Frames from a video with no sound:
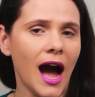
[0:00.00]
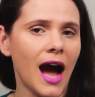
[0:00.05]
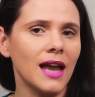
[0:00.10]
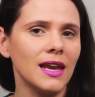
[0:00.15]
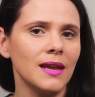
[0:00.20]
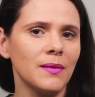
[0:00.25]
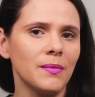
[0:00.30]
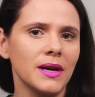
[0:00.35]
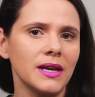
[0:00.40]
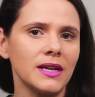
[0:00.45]
a
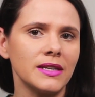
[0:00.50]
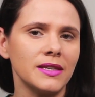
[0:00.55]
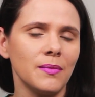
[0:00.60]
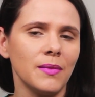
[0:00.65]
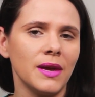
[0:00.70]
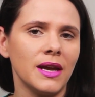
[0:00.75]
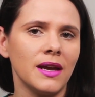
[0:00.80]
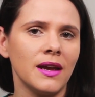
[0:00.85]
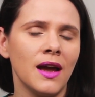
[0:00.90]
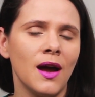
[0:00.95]
Alemanha
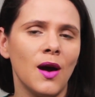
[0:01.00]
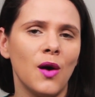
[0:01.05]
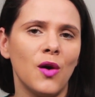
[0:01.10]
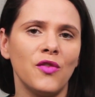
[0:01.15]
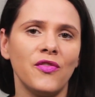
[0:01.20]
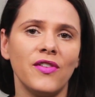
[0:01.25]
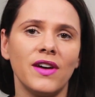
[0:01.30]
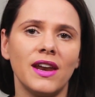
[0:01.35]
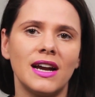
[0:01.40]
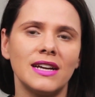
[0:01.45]
também
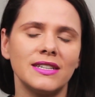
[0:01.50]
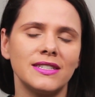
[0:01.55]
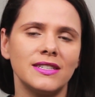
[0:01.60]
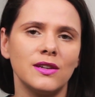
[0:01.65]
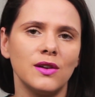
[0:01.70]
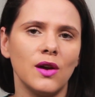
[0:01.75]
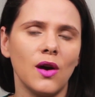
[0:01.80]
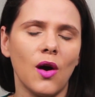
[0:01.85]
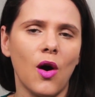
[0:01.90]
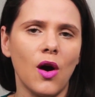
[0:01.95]

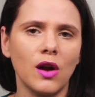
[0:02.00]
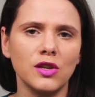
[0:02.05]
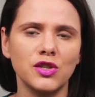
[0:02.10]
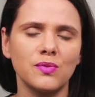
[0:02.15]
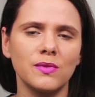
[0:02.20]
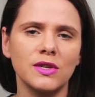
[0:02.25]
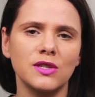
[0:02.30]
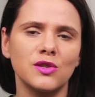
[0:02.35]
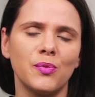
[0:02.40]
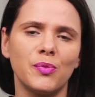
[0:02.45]
oferece
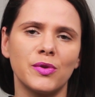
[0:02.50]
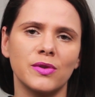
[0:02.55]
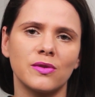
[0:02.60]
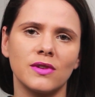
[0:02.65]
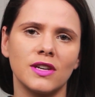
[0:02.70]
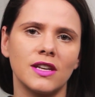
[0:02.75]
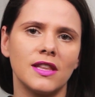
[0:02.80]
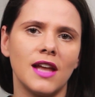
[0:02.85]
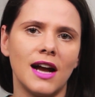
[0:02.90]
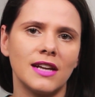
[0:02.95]
ótimas
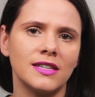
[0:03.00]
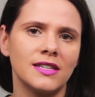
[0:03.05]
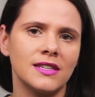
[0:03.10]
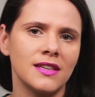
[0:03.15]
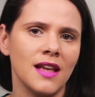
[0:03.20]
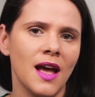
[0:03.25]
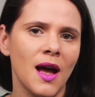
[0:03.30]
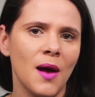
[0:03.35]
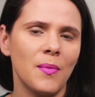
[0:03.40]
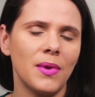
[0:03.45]

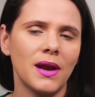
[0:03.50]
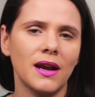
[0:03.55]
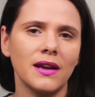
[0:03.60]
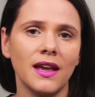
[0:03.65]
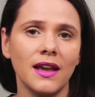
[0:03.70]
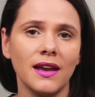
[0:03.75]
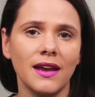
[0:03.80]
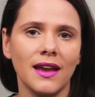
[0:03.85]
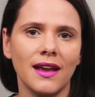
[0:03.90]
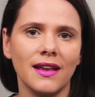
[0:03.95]
oportunidades para
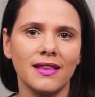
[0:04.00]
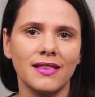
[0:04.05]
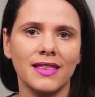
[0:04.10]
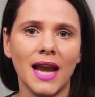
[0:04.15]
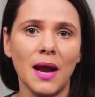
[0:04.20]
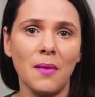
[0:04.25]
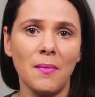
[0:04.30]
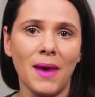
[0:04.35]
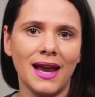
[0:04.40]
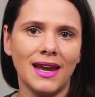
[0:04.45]
quem quer
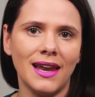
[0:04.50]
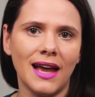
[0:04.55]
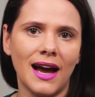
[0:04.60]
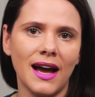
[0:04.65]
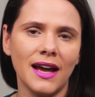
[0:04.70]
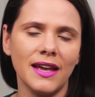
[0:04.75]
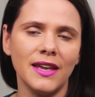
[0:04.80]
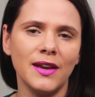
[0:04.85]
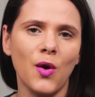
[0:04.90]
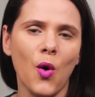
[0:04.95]

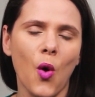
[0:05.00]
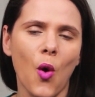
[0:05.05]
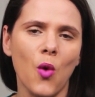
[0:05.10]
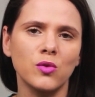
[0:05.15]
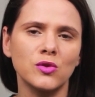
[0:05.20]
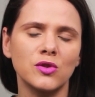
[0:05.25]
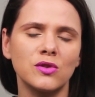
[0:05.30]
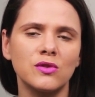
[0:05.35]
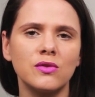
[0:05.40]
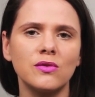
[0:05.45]
trabalhar e
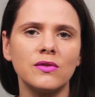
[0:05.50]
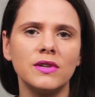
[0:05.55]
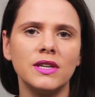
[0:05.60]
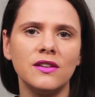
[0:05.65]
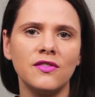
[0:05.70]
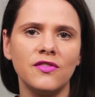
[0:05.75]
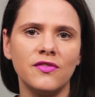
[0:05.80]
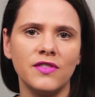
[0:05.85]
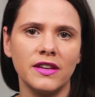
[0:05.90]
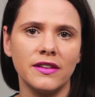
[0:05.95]

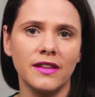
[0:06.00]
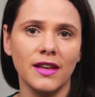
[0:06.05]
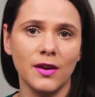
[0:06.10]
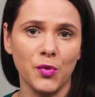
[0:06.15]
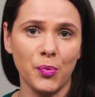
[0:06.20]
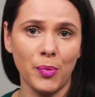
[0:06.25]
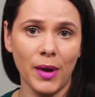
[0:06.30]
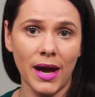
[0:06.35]
construir vida no